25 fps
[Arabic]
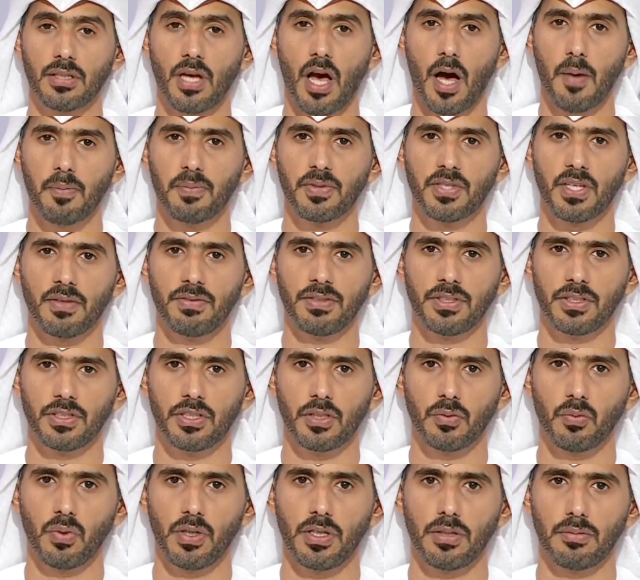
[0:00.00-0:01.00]
هب
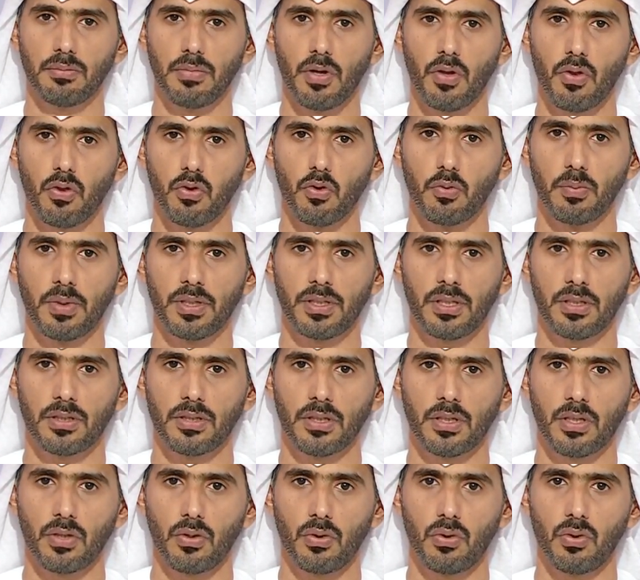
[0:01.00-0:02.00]
71 منظومة
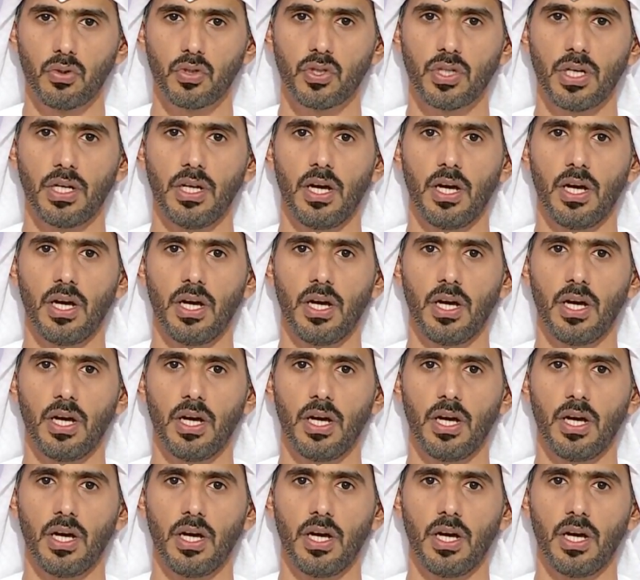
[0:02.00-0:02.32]
التكنولوجيا